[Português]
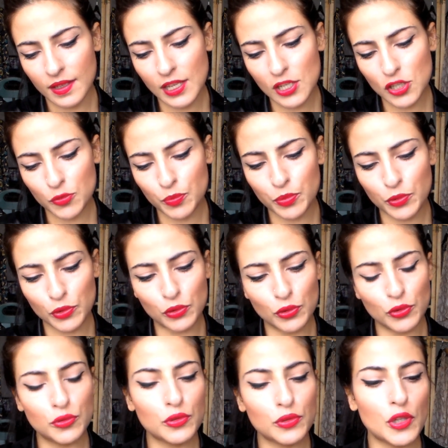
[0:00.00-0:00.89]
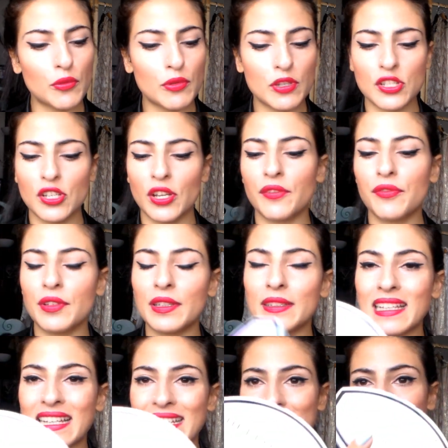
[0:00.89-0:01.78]
este produto que eu achei
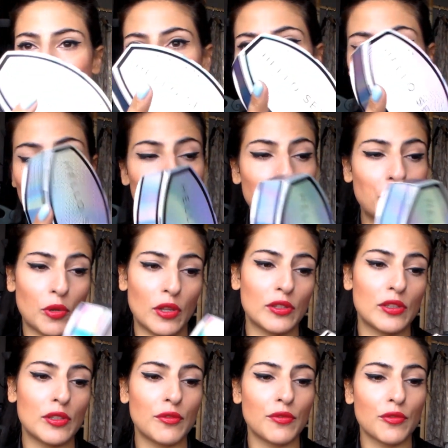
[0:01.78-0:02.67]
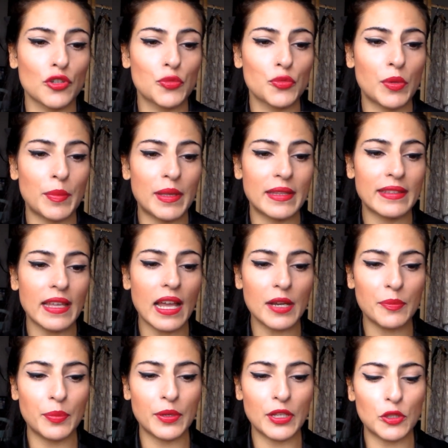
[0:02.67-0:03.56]
fantástico e pronto, eu vou
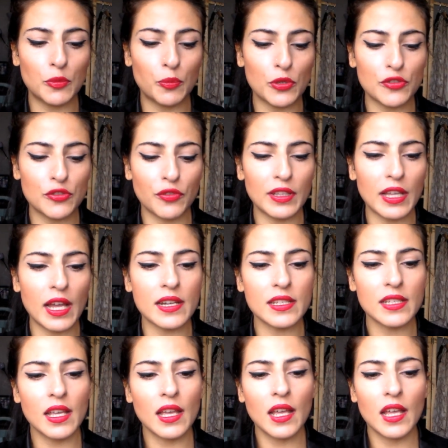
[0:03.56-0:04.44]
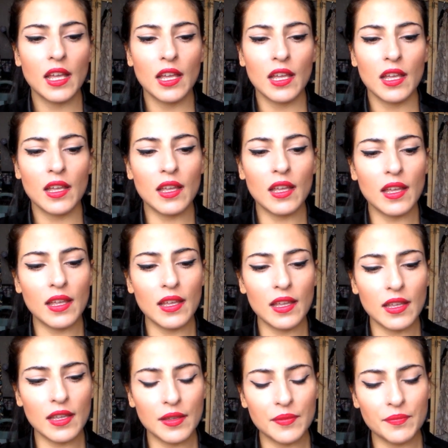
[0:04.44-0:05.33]
experimentar para depois falar...
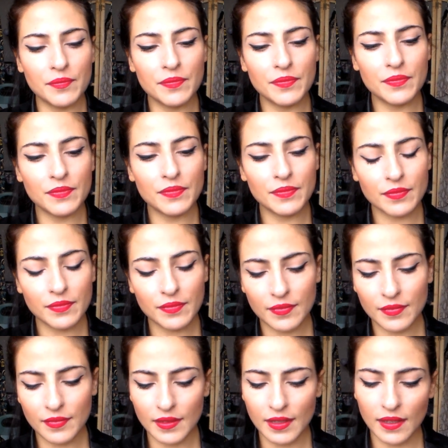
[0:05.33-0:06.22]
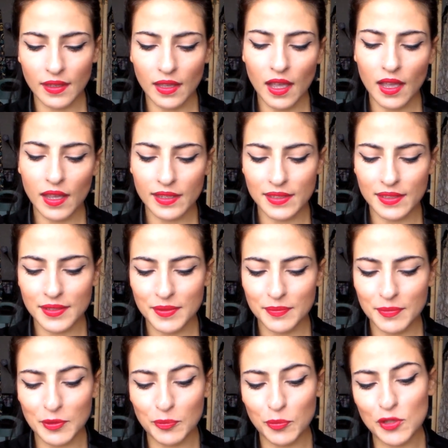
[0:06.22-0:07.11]
Um, ehm, ai,
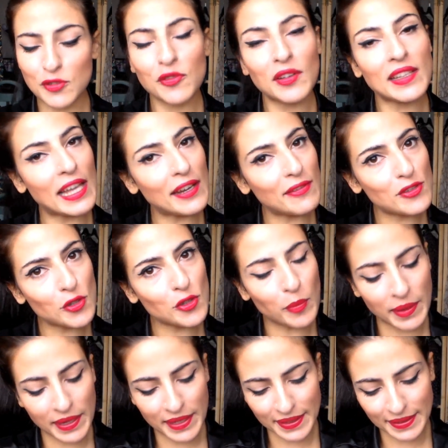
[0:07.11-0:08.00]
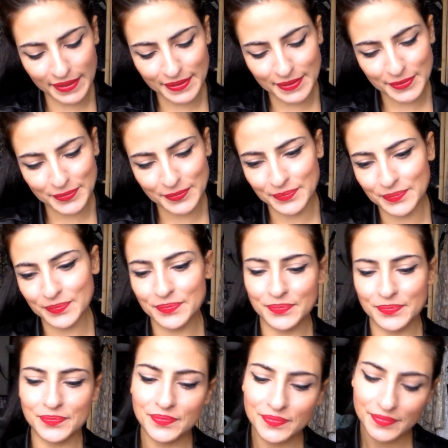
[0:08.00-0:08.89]
para depois falar sobre
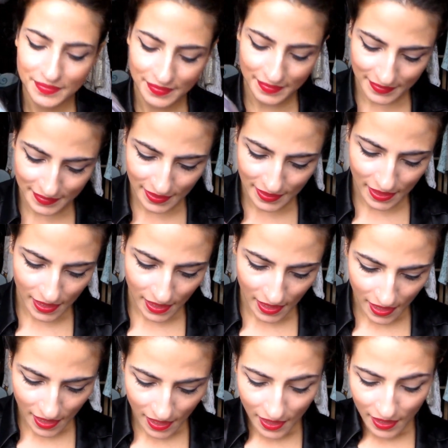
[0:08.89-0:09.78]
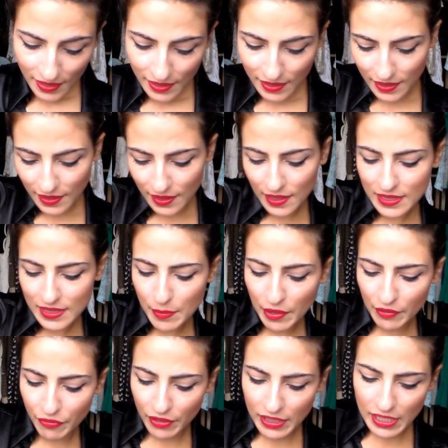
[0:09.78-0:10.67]
ele. E
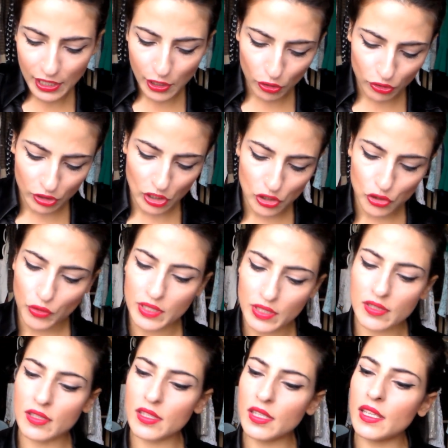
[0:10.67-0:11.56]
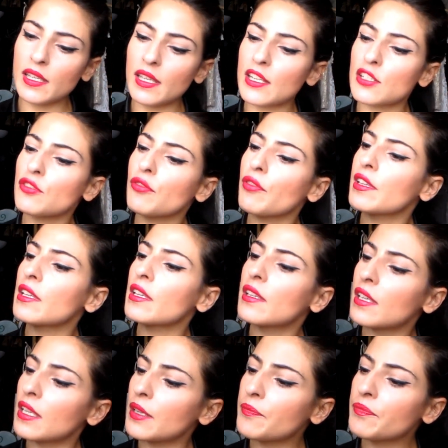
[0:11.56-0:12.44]
também veio aqui outras coisinhas, veio
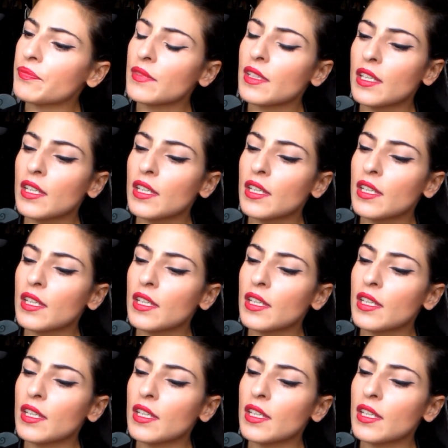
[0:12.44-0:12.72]
aqui